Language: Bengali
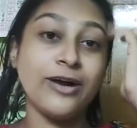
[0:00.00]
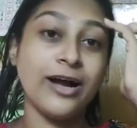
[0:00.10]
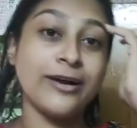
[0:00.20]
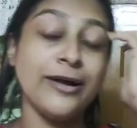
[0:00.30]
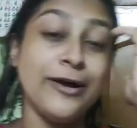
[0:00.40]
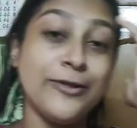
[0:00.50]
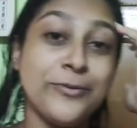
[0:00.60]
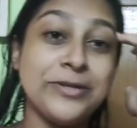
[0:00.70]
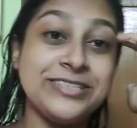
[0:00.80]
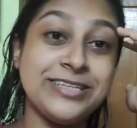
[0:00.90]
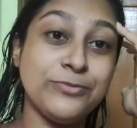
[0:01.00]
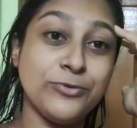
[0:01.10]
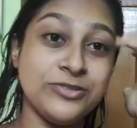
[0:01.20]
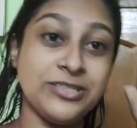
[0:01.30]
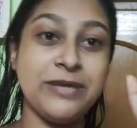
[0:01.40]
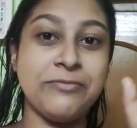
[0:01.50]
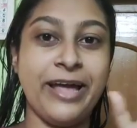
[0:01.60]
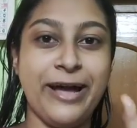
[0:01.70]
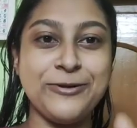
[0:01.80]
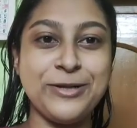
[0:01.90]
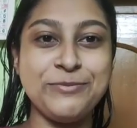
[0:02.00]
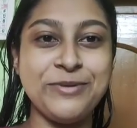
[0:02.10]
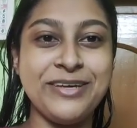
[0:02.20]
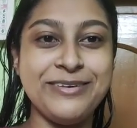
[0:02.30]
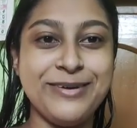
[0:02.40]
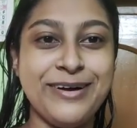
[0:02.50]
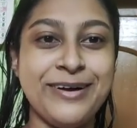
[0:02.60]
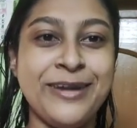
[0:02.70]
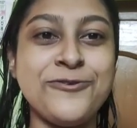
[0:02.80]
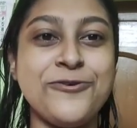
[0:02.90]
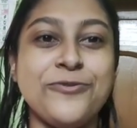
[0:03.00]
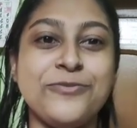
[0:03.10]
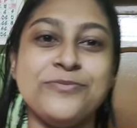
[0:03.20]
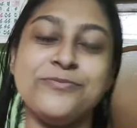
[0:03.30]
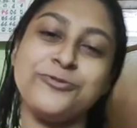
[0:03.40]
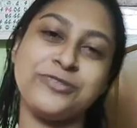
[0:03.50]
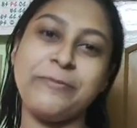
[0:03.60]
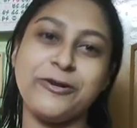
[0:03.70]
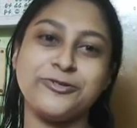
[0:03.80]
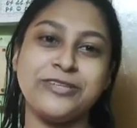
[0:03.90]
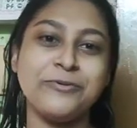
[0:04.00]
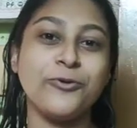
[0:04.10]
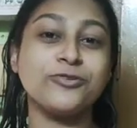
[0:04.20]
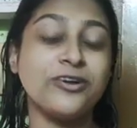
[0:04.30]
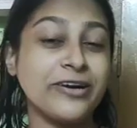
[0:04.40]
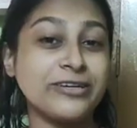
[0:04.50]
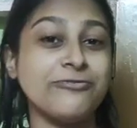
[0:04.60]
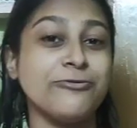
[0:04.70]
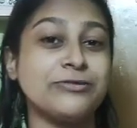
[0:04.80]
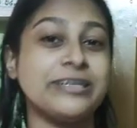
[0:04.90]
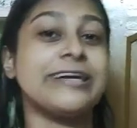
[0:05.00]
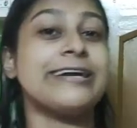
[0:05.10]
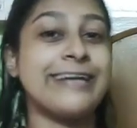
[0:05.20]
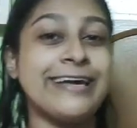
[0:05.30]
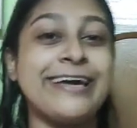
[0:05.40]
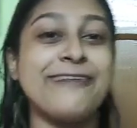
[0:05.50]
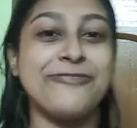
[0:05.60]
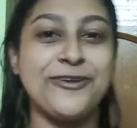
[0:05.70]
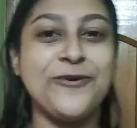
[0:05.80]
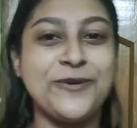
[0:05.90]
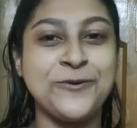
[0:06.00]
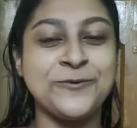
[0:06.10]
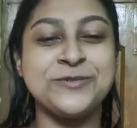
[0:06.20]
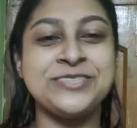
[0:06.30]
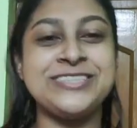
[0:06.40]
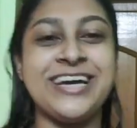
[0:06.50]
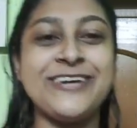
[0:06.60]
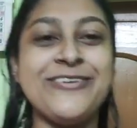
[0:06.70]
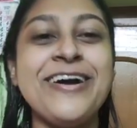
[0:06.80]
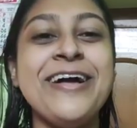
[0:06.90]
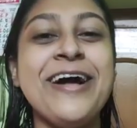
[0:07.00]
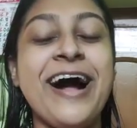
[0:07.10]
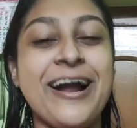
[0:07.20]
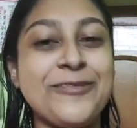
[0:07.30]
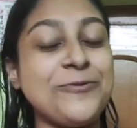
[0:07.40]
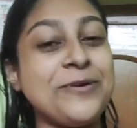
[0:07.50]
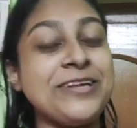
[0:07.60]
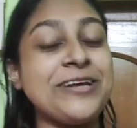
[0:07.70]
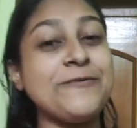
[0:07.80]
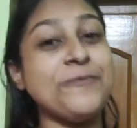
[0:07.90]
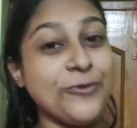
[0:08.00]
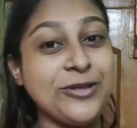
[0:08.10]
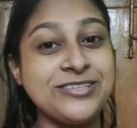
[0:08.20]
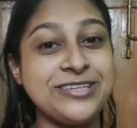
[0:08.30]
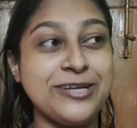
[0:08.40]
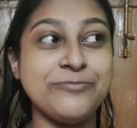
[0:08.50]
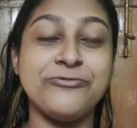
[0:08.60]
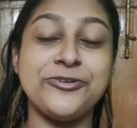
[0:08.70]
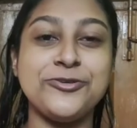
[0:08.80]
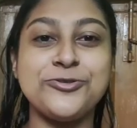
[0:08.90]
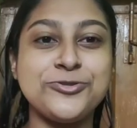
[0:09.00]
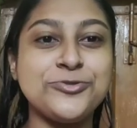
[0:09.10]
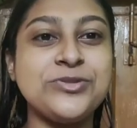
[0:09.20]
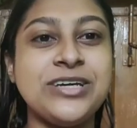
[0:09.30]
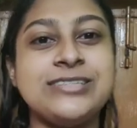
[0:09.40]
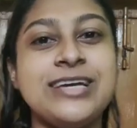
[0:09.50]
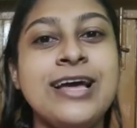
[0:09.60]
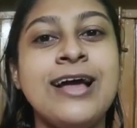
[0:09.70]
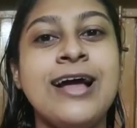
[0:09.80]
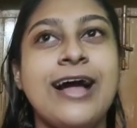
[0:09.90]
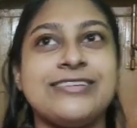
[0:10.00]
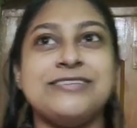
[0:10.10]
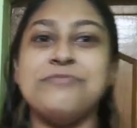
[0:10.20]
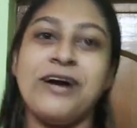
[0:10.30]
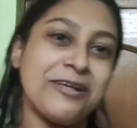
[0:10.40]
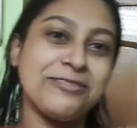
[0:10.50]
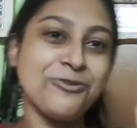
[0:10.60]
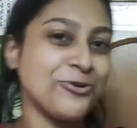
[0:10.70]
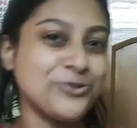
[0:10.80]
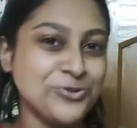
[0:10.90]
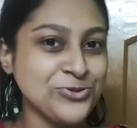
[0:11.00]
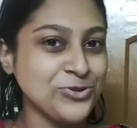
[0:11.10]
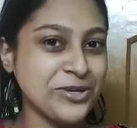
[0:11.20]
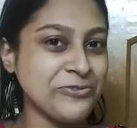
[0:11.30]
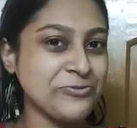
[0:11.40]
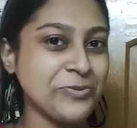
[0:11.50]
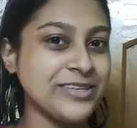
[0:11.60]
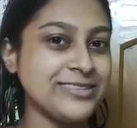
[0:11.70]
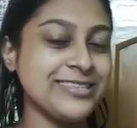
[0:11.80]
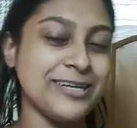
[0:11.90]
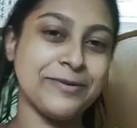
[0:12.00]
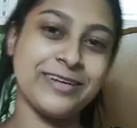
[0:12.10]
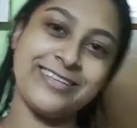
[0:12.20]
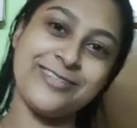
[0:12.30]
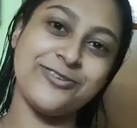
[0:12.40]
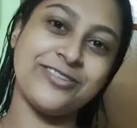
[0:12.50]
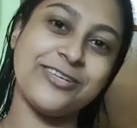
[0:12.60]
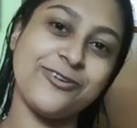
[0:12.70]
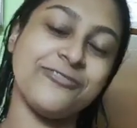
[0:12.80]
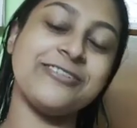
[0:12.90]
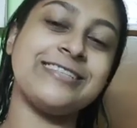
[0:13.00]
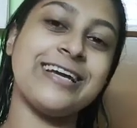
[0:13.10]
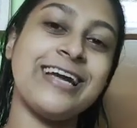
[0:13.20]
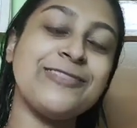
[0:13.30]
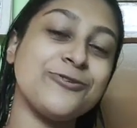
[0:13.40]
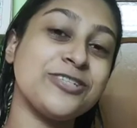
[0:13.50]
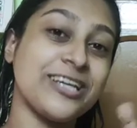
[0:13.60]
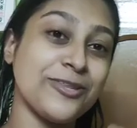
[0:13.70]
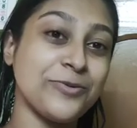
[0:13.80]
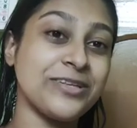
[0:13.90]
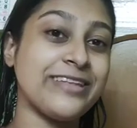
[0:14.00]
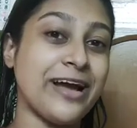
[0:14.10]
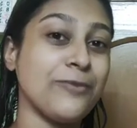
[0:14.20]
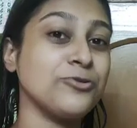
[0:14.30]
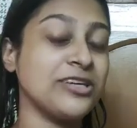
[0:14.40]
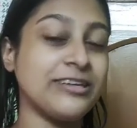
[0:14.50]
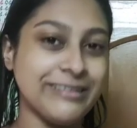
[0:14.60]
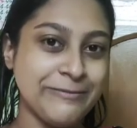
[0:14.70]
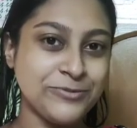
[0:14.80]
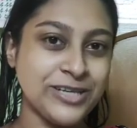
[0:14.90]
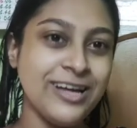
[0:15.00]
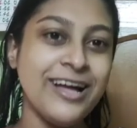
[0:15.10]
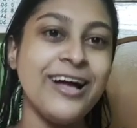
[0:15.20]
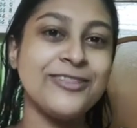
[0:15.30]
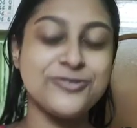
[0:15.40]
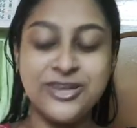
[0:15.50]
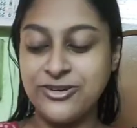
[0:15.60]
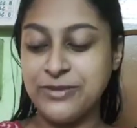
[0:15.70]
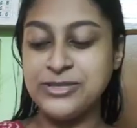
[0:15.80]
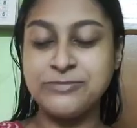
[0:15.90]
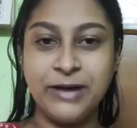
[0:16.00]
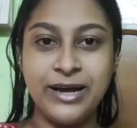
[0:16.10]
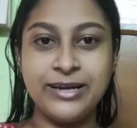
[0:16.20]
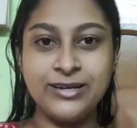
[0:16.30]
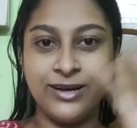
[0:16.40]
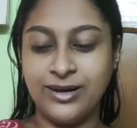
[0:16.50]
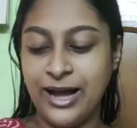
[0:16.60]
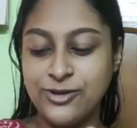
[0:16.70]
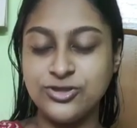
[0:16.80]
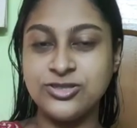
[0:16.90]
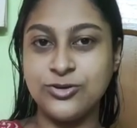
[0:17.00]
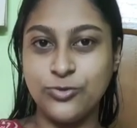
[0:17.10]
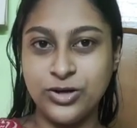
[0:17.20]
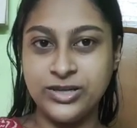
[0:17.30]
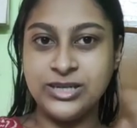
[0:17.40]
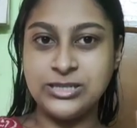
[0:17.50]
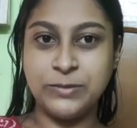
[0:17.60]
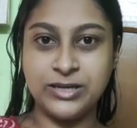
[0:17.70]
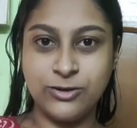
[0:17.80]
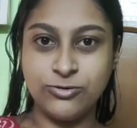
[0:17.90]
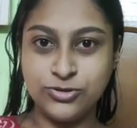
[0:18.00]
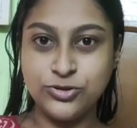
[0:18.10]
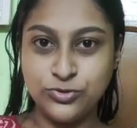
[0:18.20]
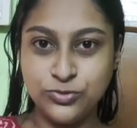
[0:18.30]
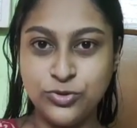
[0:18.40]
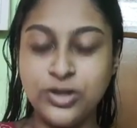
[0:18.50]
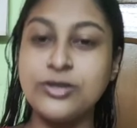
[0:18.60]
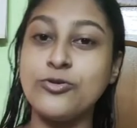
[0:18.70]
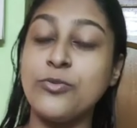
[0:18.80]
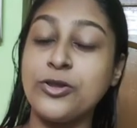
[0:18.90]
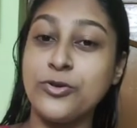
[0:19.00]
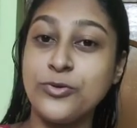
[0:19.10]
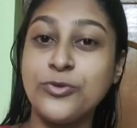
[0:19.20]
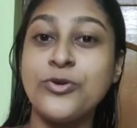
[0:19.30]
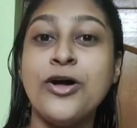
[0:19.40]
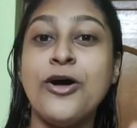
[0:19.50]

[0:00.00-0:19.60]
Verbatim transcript: হোক আর তোমাদের যেটা বলছিলাম মানে এখন আমি একটু বুঝতেই পারছো যে আমি কোথাও একটা ফোনটাকে রেখে ভিডিওটা করছি যাই হোক আর তোমাদেরকে আমি বলেছিলাম ভিডিওর শুরুতেই যে একটা মারাত্মক সুন্দর গিফট পেয়েছি যেটা আমাকে তিনজন দিয়েছে অফিস থেকে তো সেটা তোমাদের দেখাবো সেই ক্লিপটা তো যাই হোক আমি স্পায়ের আয়োজনটা করে নিই আর স্পাটা করতে শুরু করে দিই তোমরা ততক্ষণ